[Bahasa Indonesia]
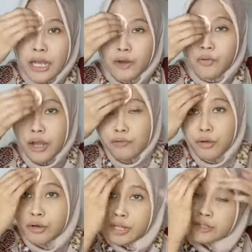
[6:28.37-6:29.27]
kandungan
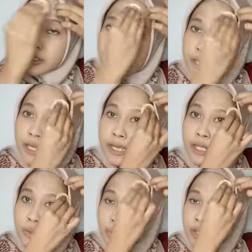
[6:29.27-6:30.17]
foundation ya
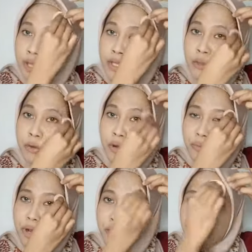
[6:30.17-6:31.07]
kayak cake gitu
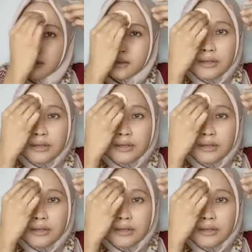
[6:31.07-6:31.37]
aku nggak